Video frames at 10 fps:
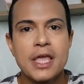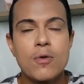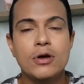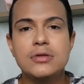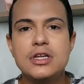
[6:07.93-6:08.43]

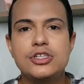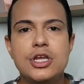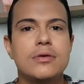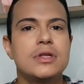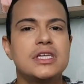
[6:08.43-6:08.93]
Quando eles
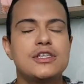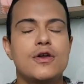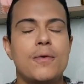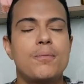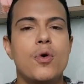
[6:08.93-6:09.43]
chegam nesse
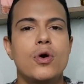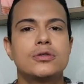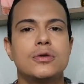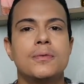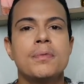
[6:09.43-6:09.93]

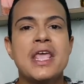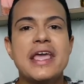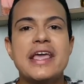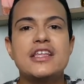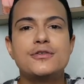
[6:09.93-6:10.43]
aeroporto,
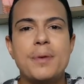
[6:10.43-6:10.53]
eles